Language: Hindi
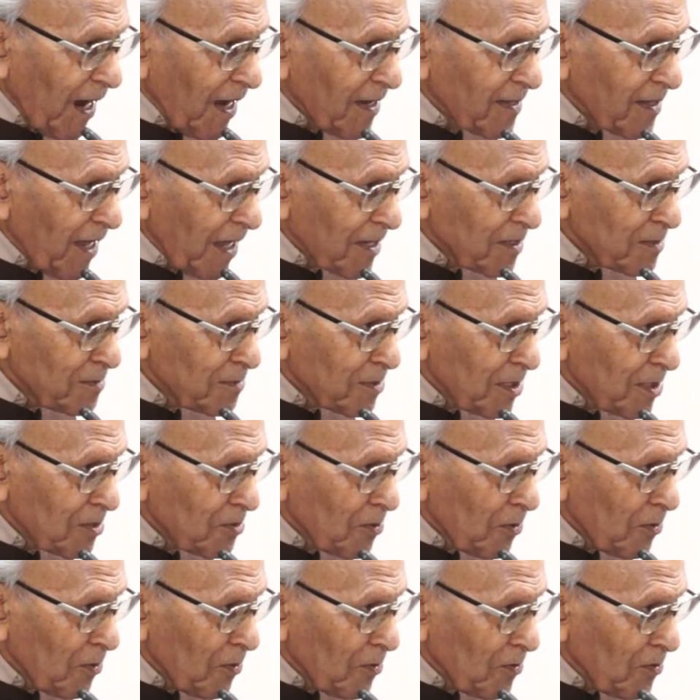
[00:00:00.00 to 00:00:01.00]
कायद अजम से
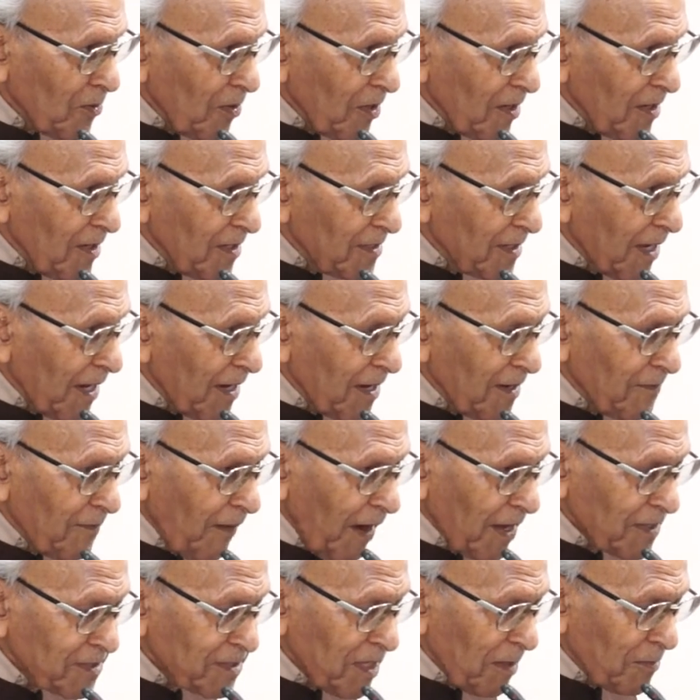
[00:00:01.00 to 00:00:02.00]
जो यानी
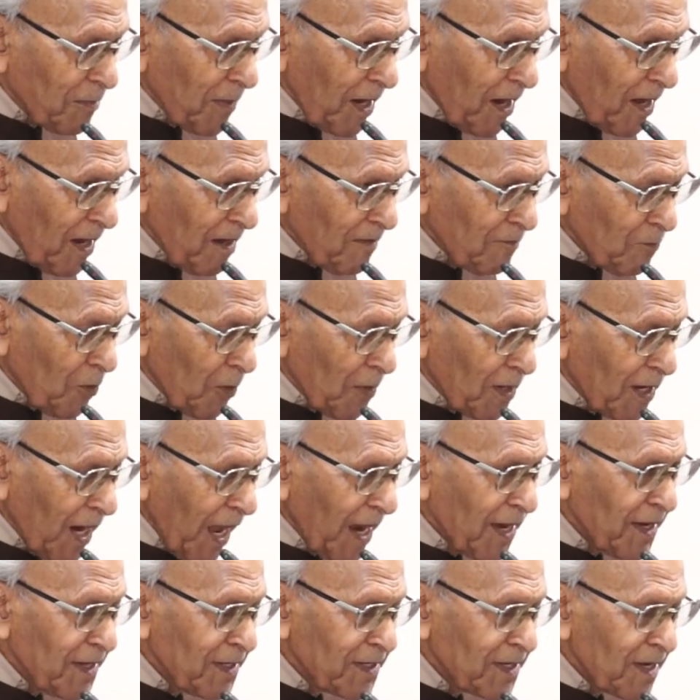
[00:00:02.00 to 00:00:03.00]
वास्ता पड़ा वो
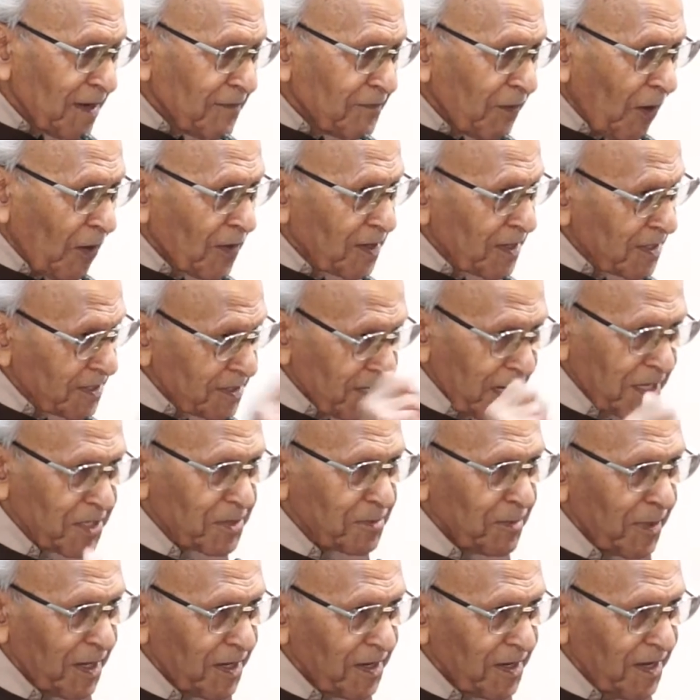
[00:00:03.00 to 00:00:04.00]

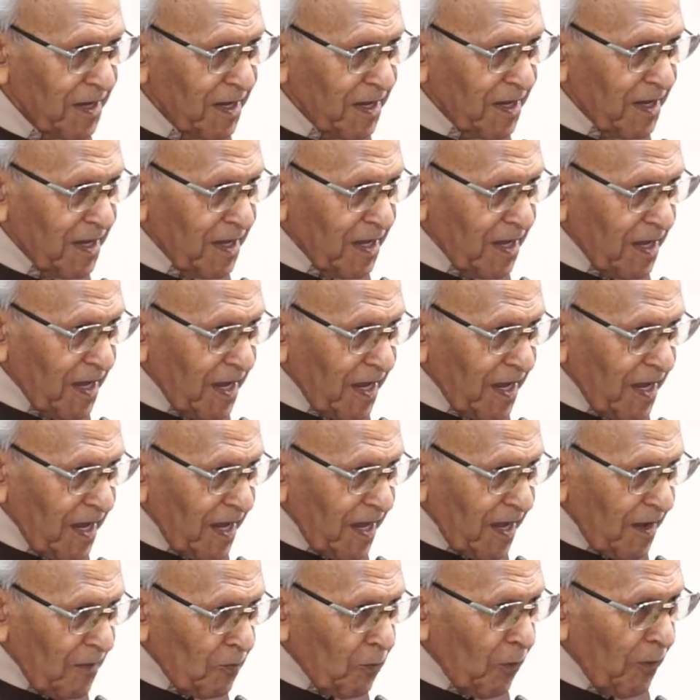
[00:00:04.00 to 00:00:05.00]
1946 में
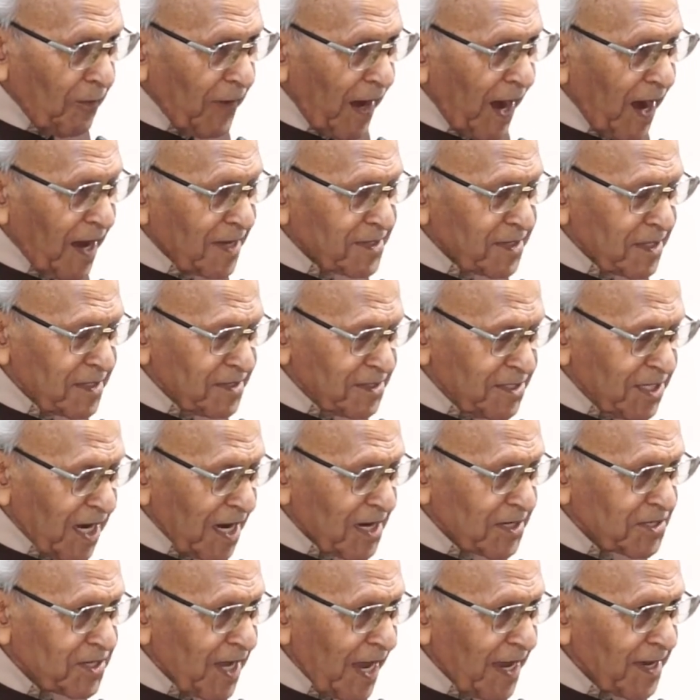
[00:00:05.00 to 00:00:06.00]
वो वहाँ
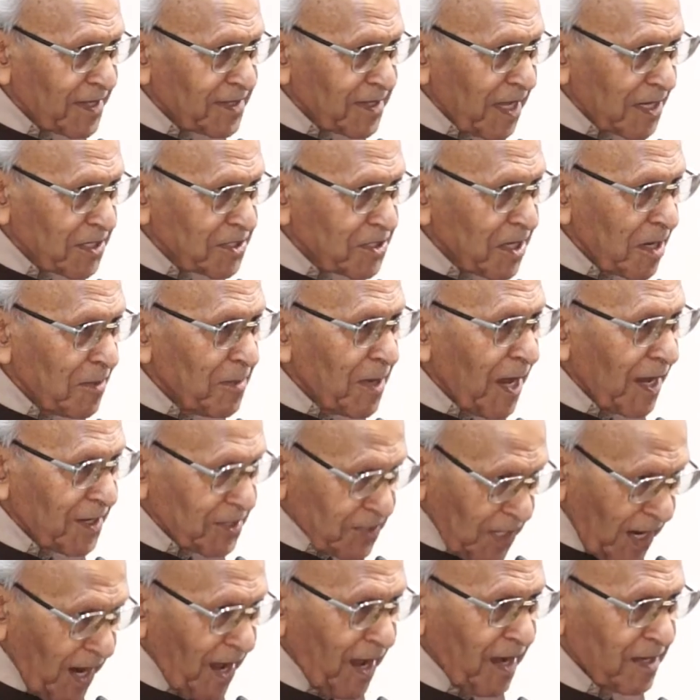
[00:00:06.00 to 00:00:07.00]
जलसा तकसीम
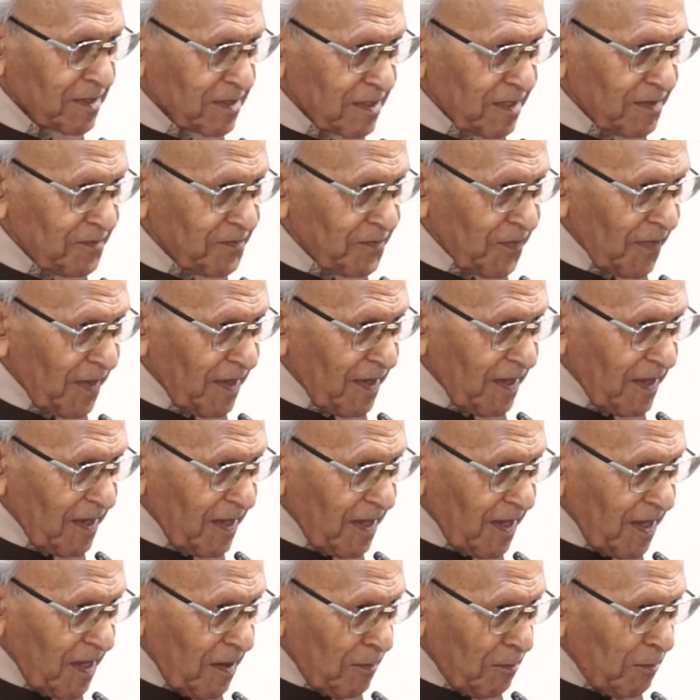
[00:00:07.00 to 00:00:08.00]
असनात
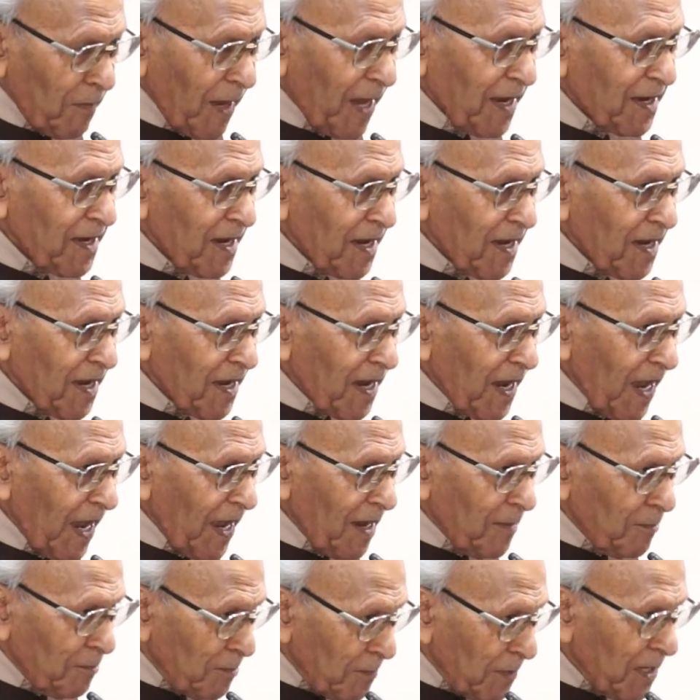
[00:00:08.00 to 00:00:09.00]
मैंने
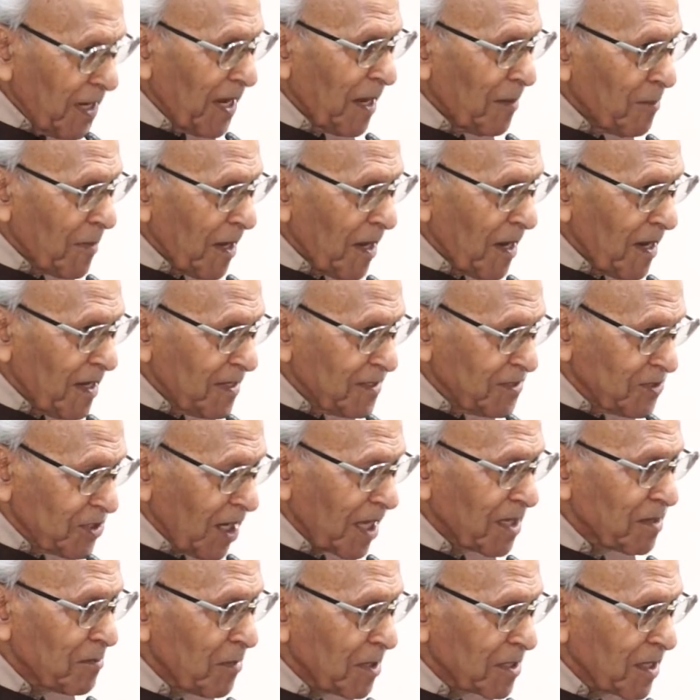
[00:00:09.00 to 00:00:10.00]
बीए में
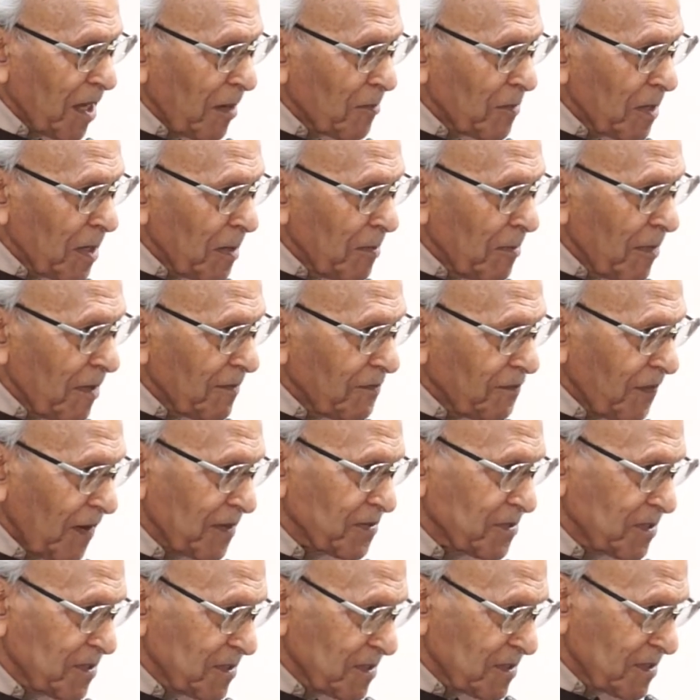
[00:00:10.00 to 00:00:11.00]
चंद मजामी में
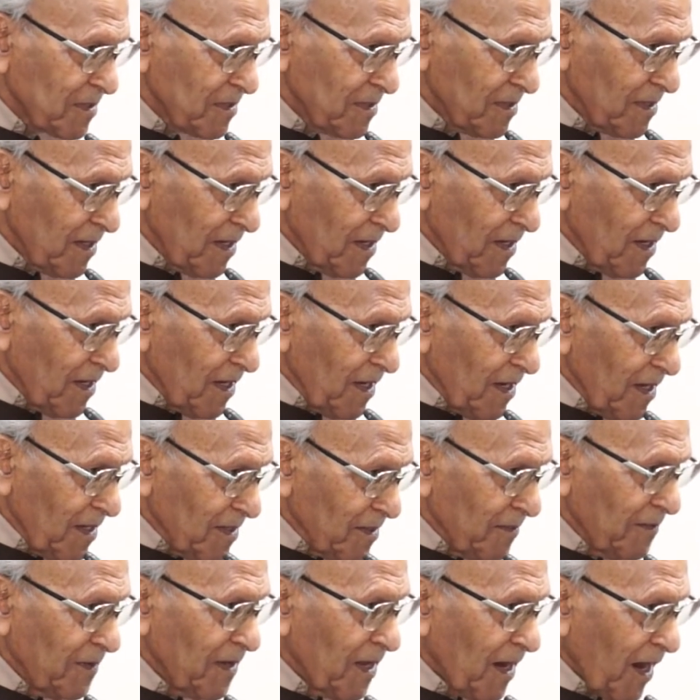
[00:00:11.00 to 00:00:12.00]

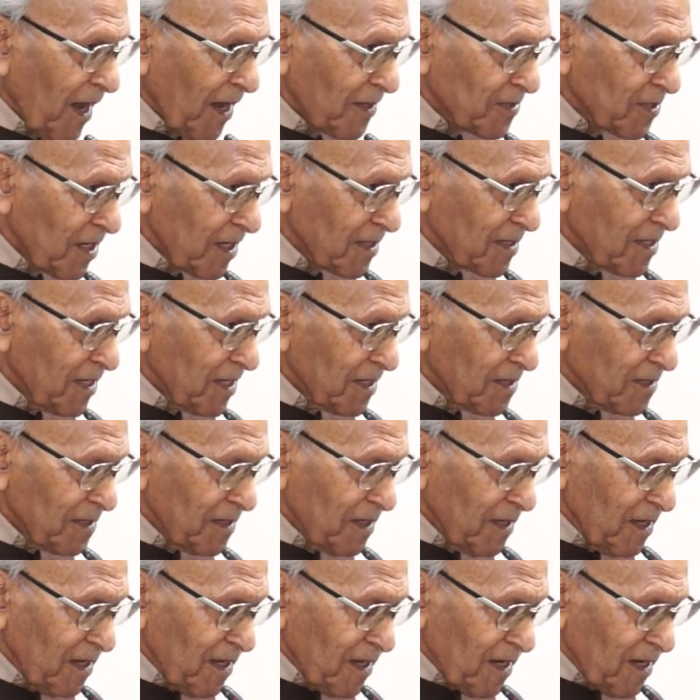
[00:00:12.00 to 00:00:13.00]
फ़र्स्ट डिवीज़न हासिल की
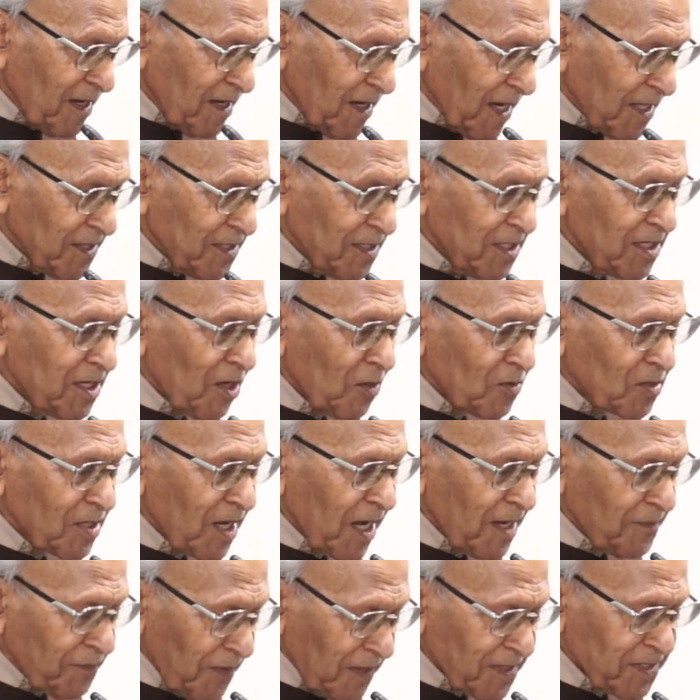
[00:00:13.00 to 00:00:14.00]
थी नतीजा
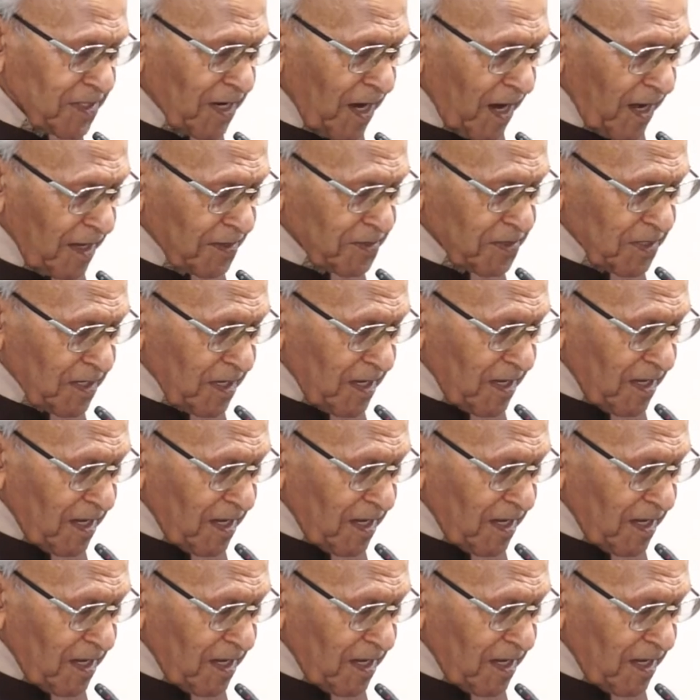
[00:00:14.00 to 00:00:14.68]
उसके फ़र्स्ट क्लास